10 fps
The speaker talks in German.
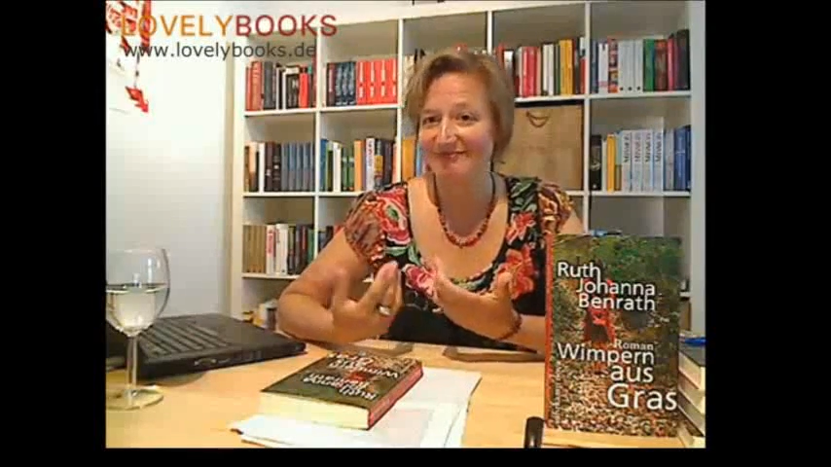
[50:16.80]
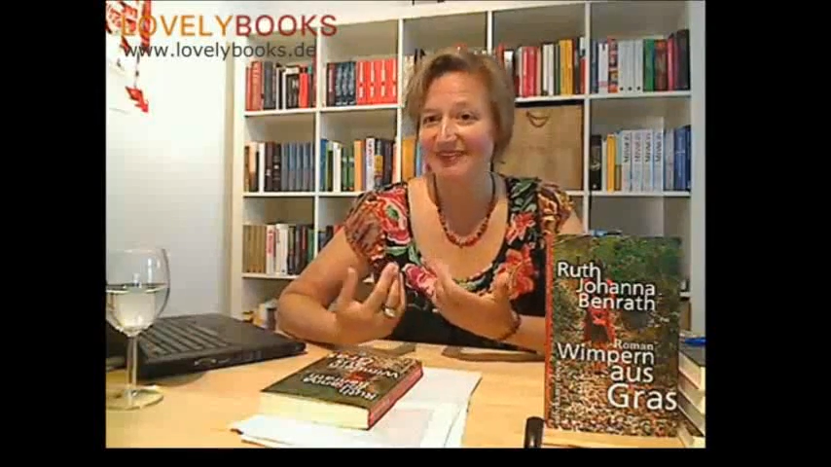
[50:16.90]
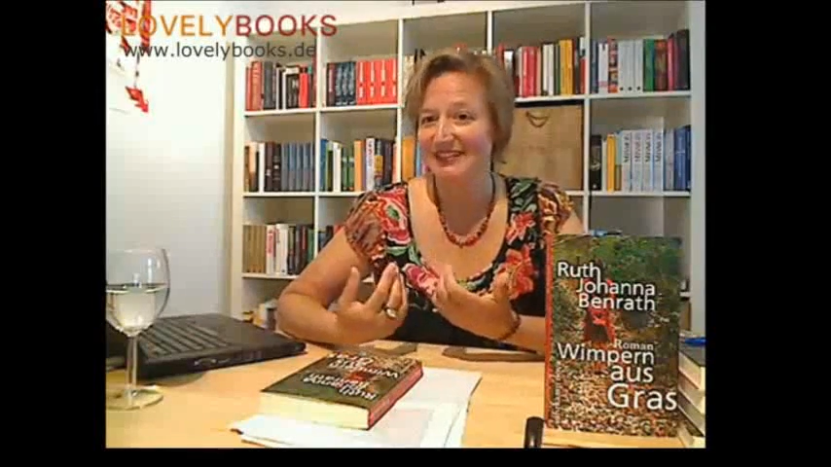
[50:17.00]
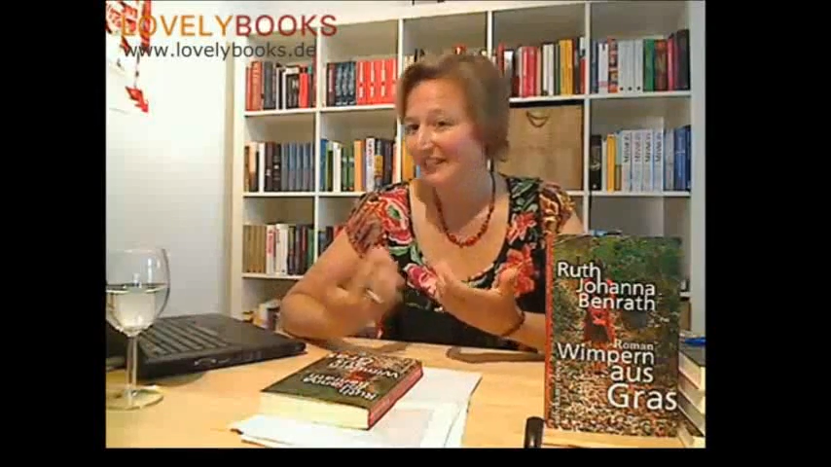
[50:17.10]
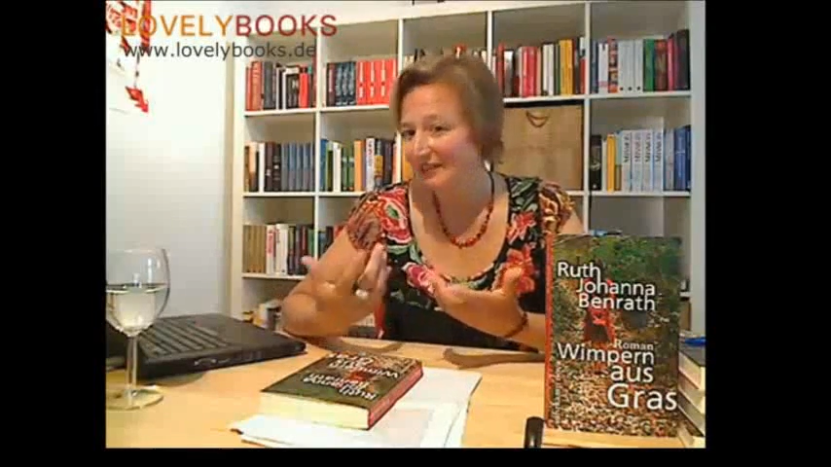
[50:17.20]

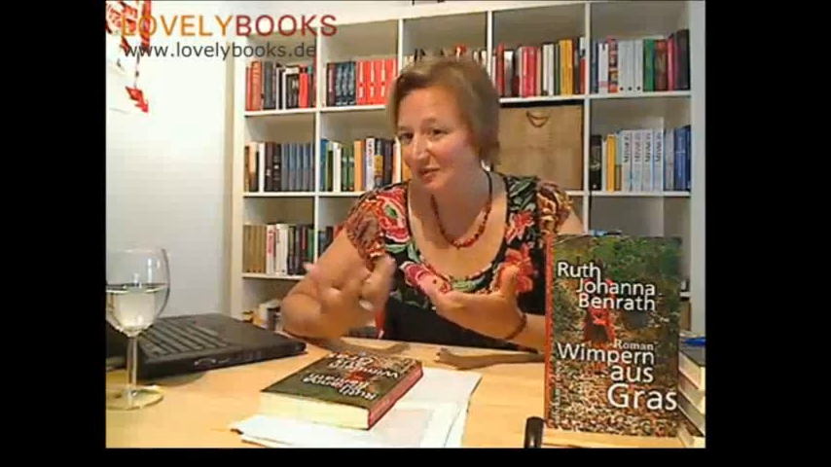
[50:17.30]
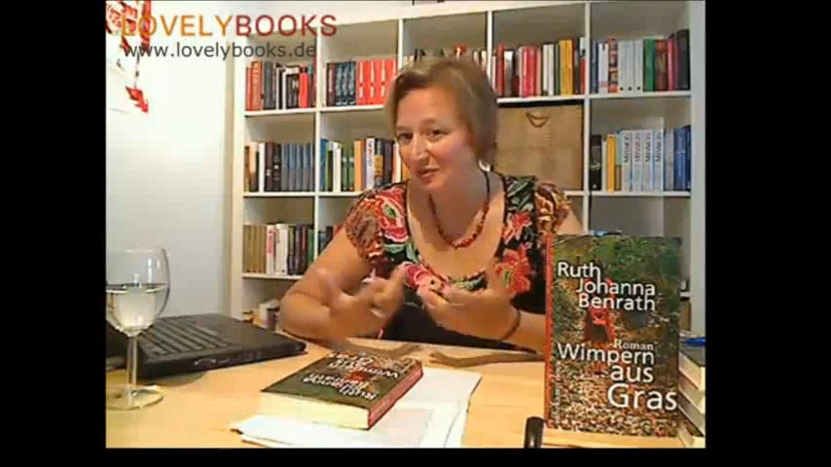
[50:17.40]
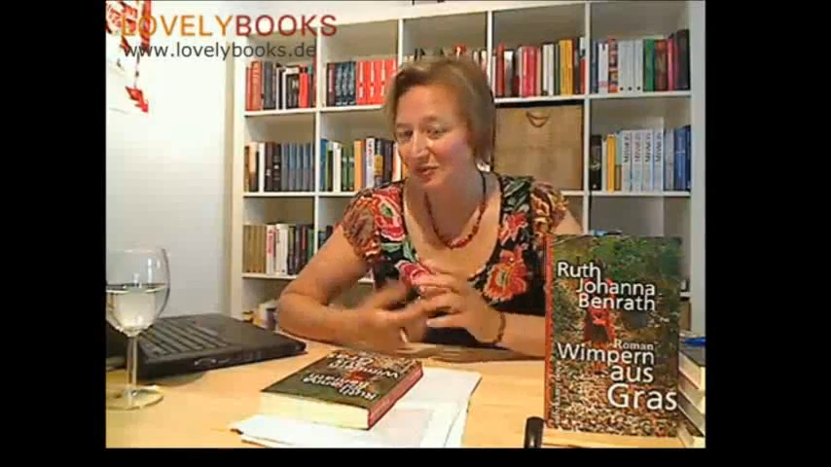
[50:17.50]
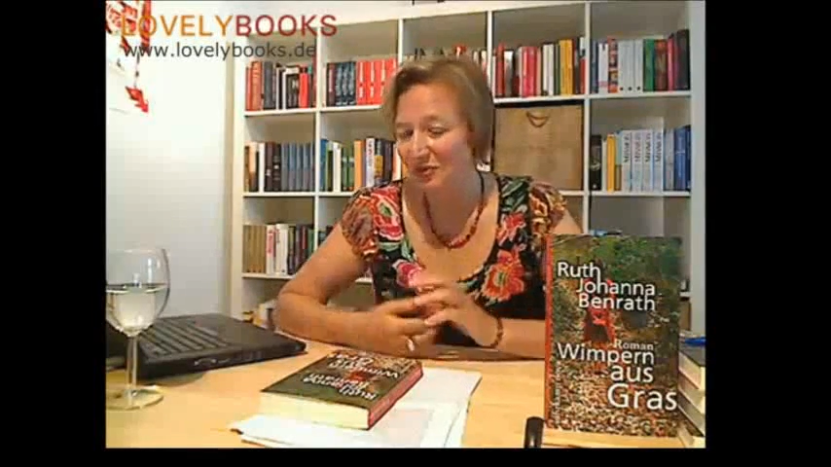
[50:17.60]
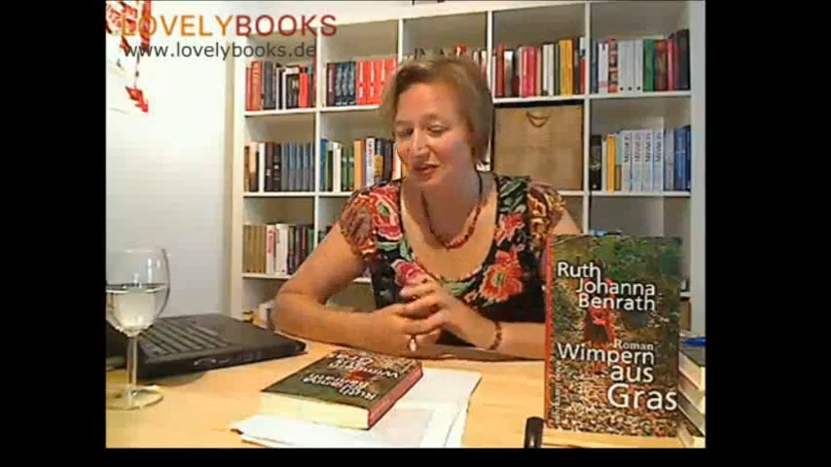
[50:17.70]
entdecken
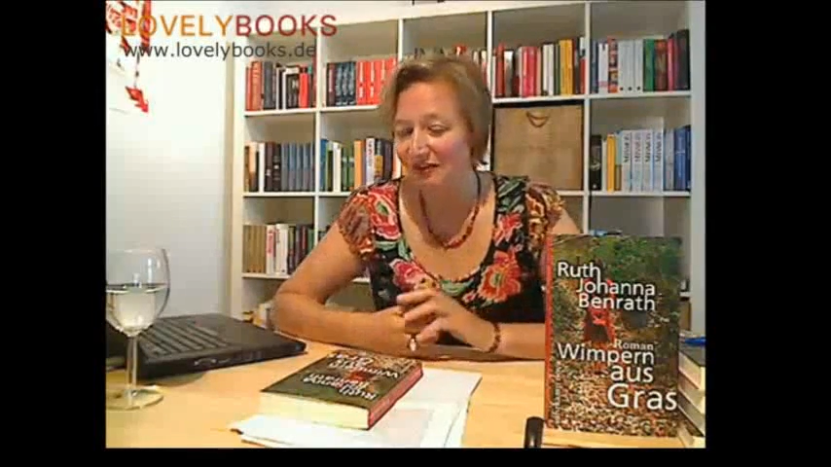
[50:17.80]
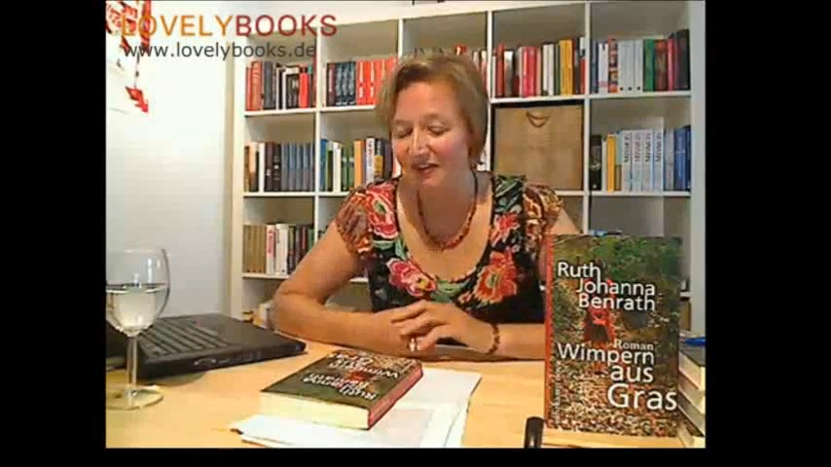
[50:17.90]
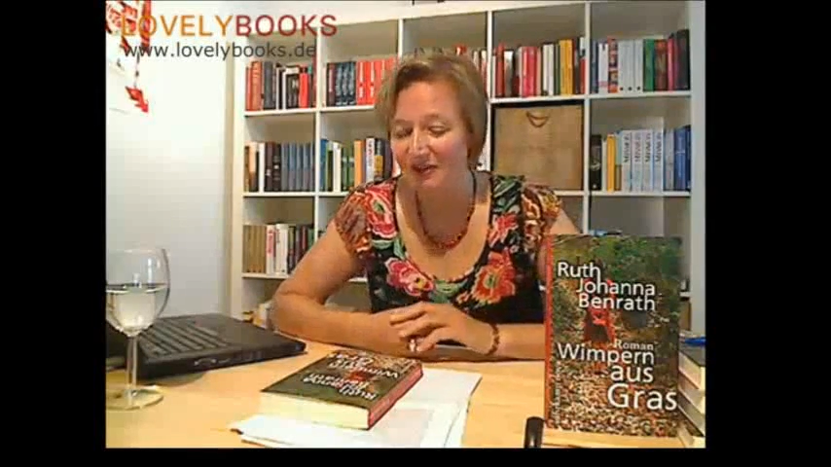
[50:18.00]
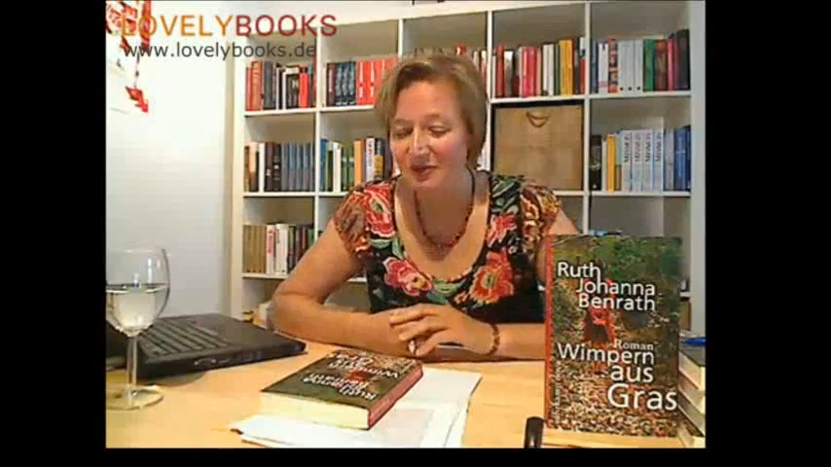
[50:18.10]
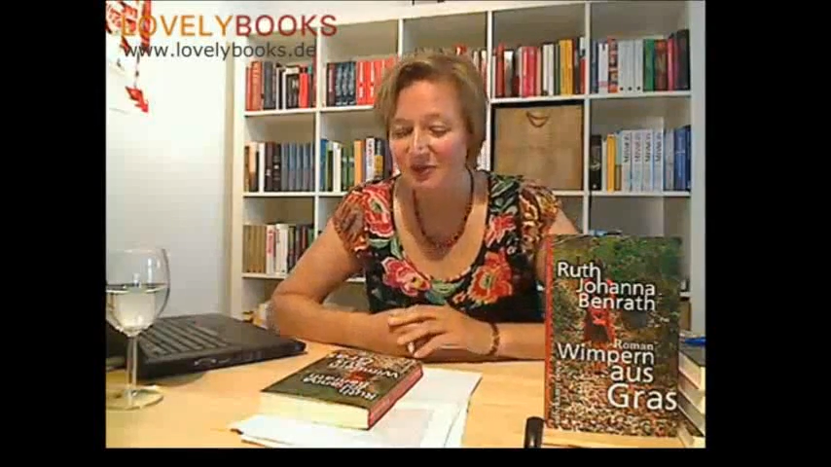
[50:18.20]
und neue
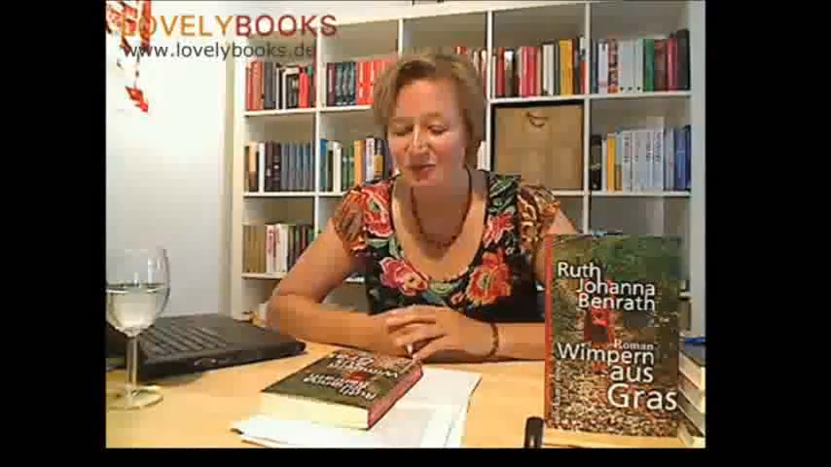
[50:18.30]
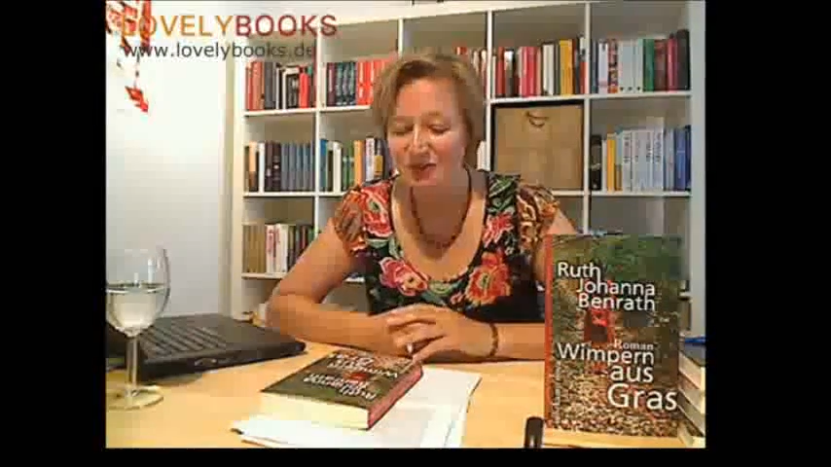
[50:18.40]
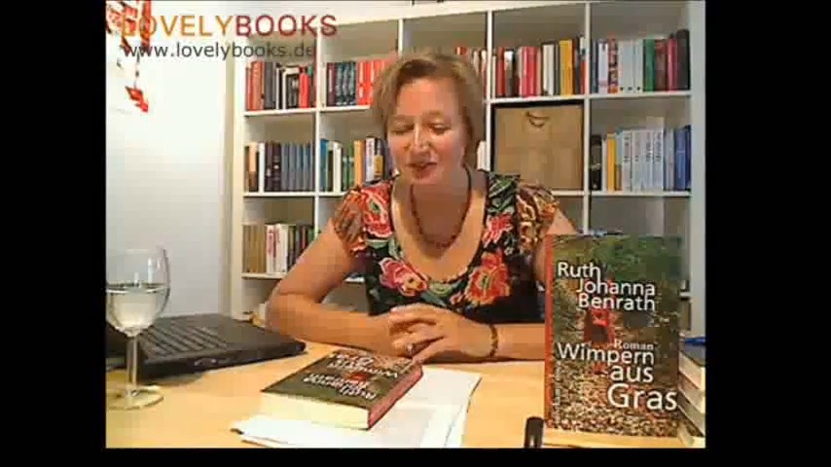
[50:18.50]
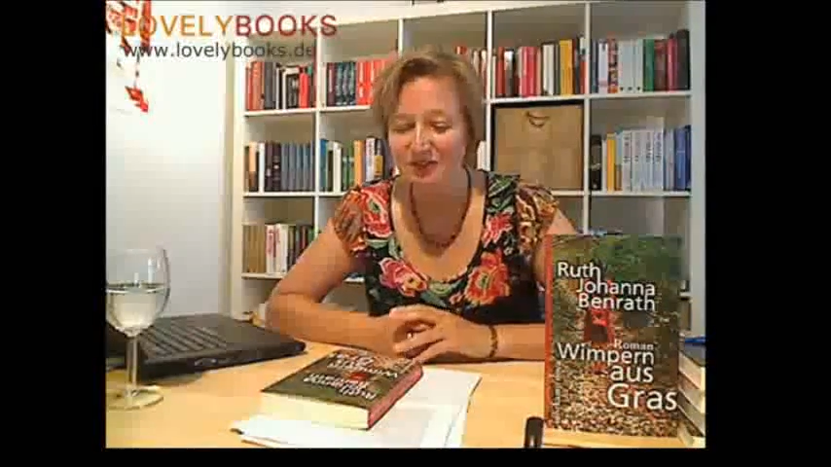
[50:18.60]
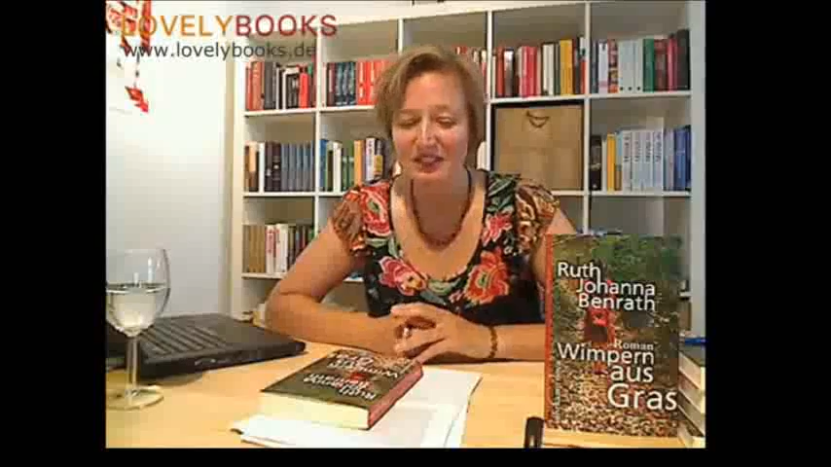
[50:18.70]
Erfahrungen zu
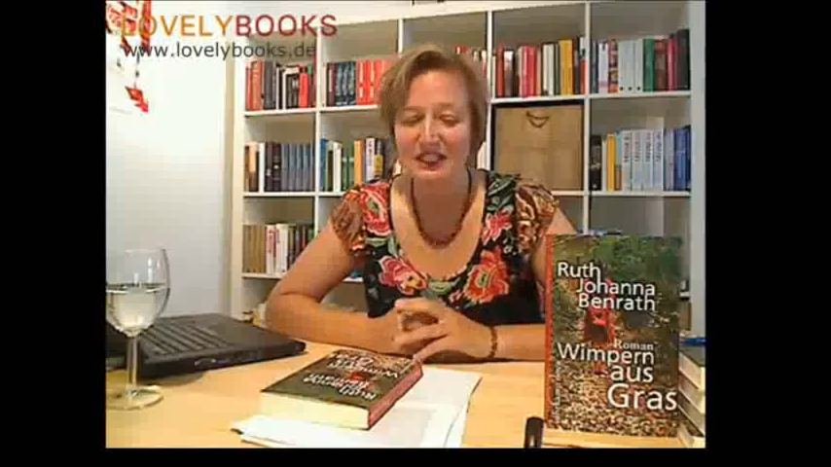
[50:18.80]
machen.